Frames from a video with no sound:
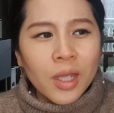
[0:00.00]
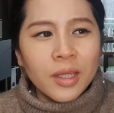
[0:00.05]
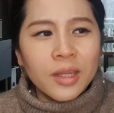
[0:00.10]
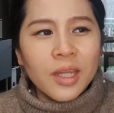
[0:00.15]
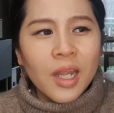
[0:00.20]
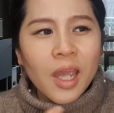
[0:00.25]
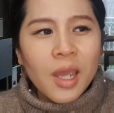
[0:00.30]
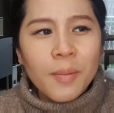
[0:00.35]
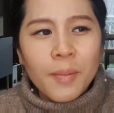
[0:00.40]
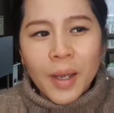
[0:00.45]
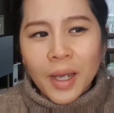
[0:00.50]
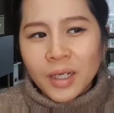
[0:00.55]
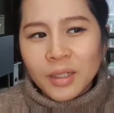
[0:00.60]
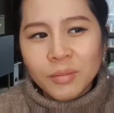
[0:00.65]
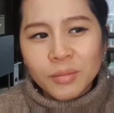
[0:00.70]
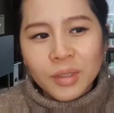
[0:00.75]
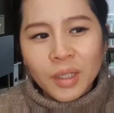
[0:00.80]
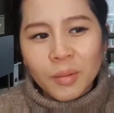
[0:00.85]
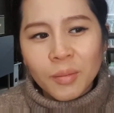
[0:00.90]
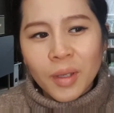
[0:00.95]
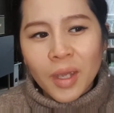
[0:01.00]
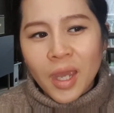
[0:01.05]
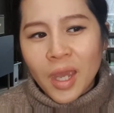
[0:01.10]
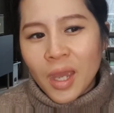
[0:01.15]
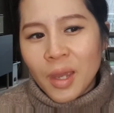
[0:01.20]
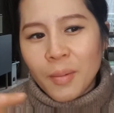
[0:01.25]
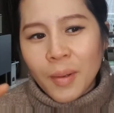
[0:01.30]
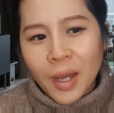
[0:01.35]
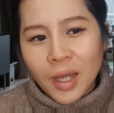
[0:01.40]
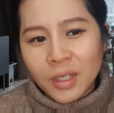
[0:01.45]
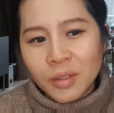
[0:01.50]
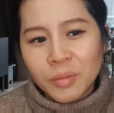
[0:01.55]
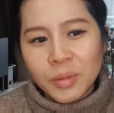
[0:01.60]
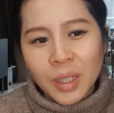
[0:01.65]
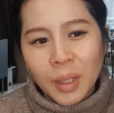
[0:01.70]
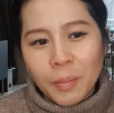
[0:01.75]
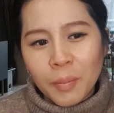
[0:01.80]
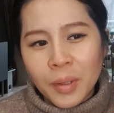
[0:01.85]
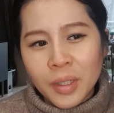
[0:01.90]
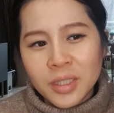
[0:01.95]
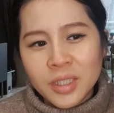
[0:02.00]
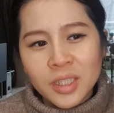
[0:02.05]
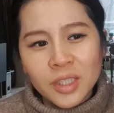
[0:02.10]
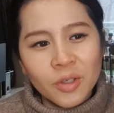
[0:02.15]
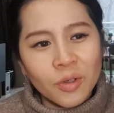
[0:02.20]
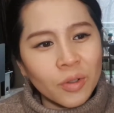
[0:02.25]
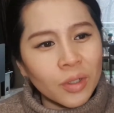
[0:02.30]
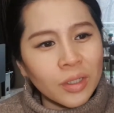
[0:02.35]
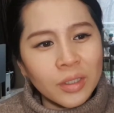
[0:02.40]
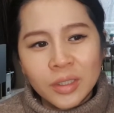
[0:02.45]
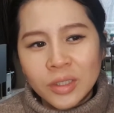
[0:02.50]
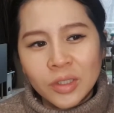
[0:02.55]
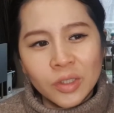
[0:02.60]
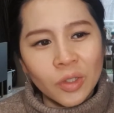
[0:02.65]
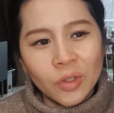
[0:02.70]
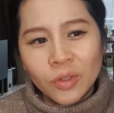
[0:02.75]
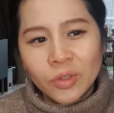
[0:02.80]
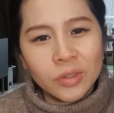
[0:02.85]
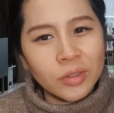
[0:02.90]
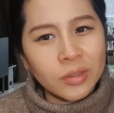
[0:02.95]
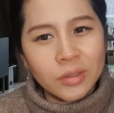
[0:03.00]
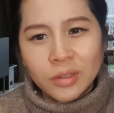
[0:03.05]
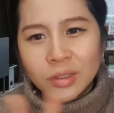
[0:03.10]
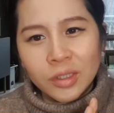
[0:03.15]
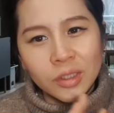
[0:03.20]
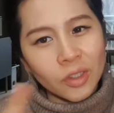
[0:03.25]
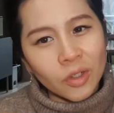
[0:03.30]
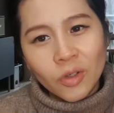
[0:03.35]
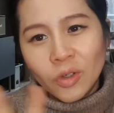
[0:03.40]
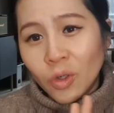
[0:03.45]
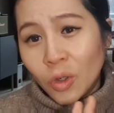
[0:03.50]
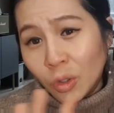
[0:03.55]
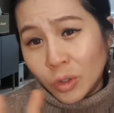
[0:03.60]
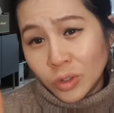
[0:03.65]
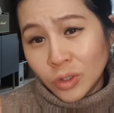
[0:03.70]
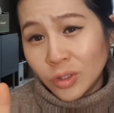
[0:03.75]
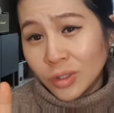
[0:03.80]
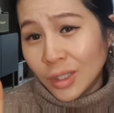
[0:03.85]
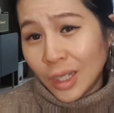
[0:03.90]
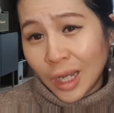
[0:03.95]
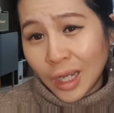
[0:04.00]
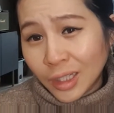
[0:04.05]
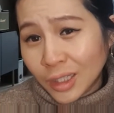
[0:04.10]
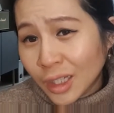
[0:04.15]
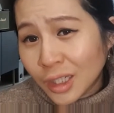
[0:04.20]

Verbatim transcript: 내 발음 때문에 애 발음이 나빠질 거란 그런 그런 걱정은 안